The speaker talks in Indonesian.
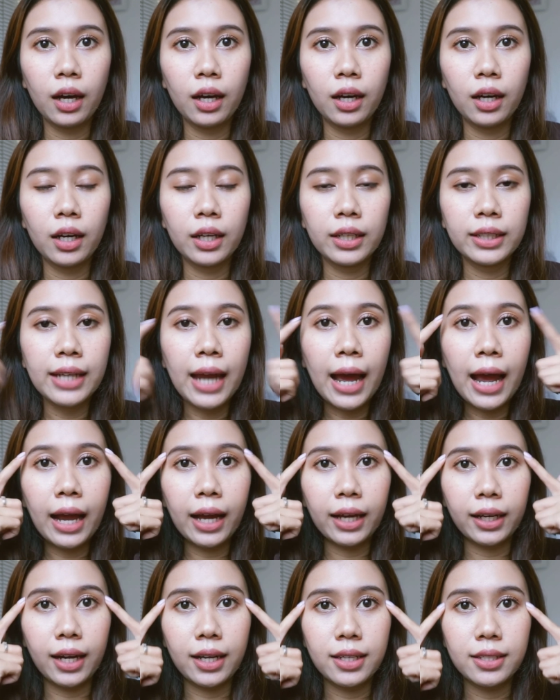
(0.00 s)
eh,
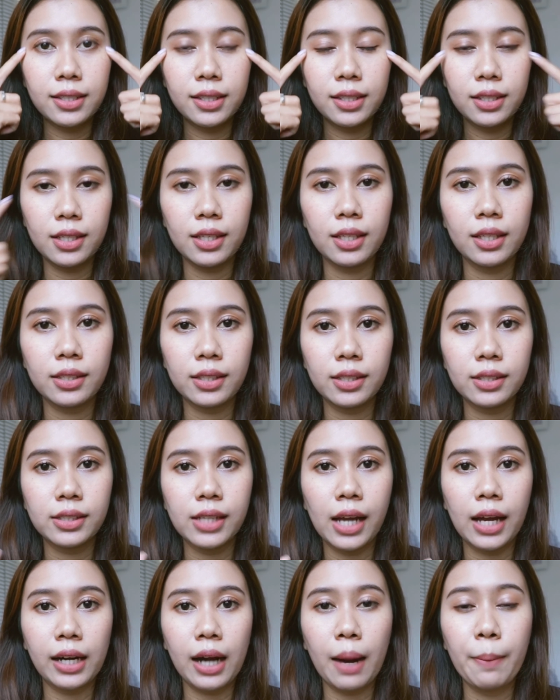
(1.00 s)
daerah sini
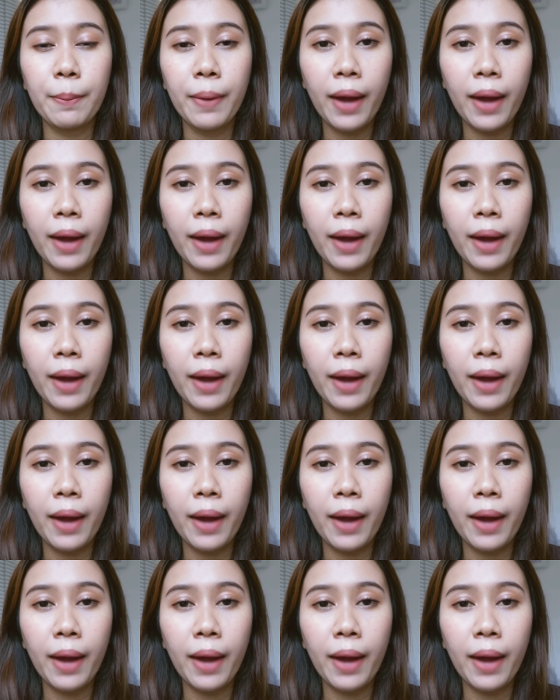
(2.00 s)
secara